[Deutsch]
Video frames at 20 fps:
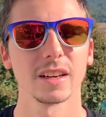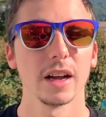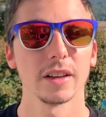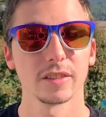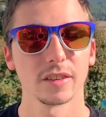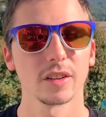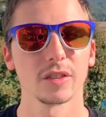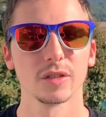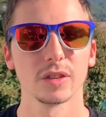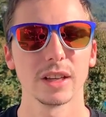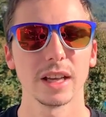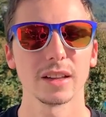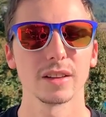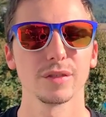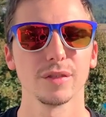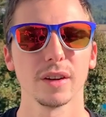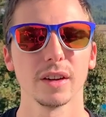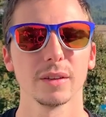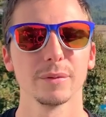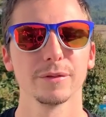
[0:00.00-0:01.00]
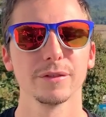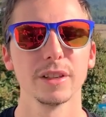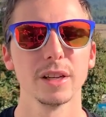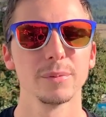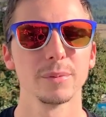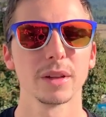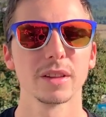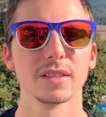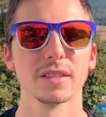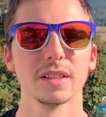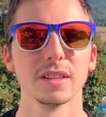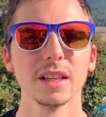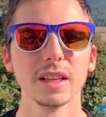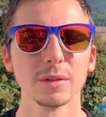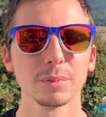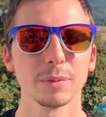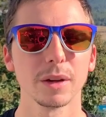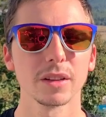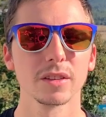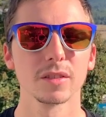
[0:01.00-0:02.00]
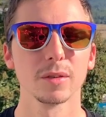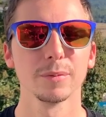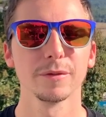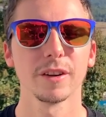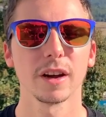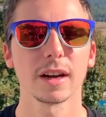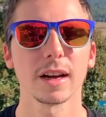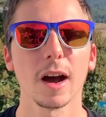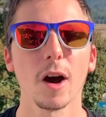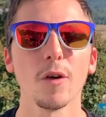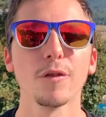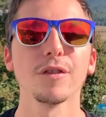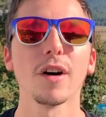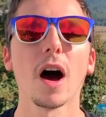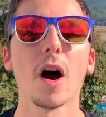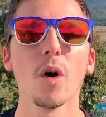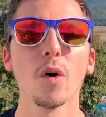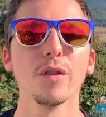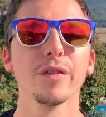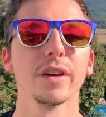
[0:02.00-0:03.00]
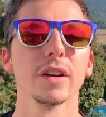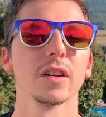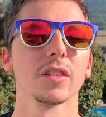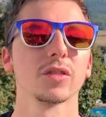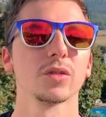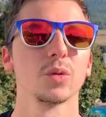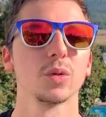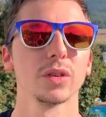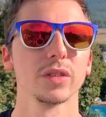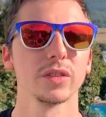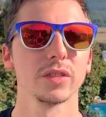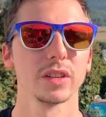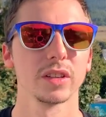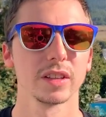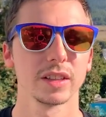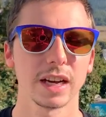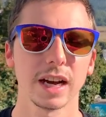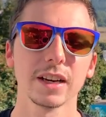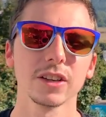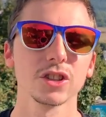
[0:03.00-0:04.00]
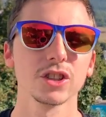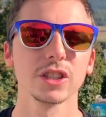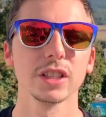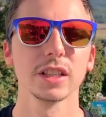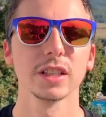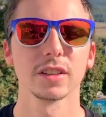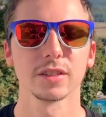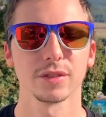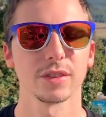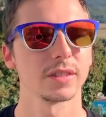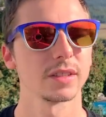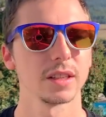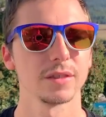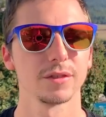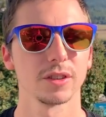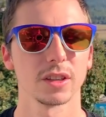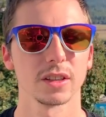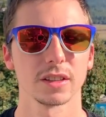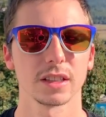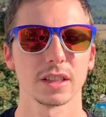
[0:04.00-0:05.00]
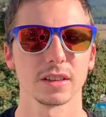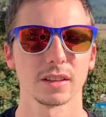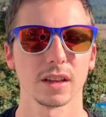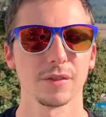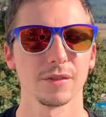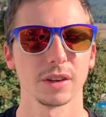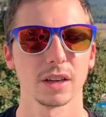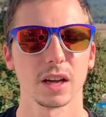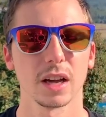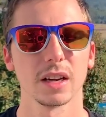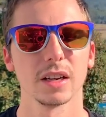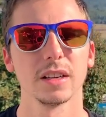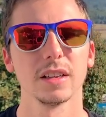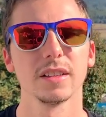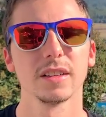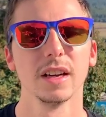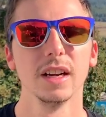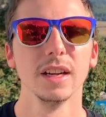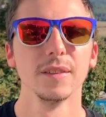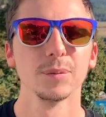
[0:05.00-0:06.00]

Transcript: Heißt also, jetzt empfiehlt man sie nicht mehr zum Verkauf, auch wenn das Kursziel nicht angestiegen ist, was halt wirklich ganz einfach daran liegt,